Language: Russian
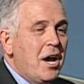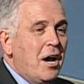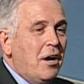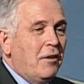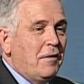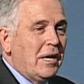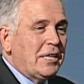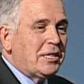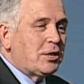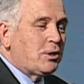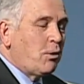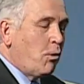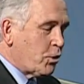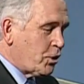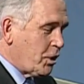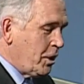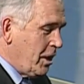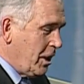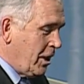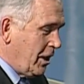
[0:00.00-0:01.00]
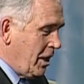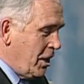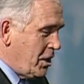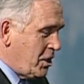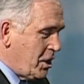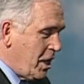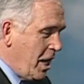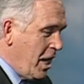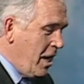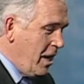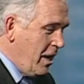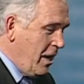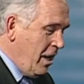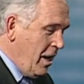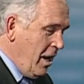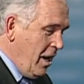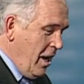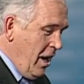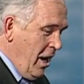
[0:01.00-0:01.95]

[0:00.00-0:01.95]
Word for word: восторженных речей,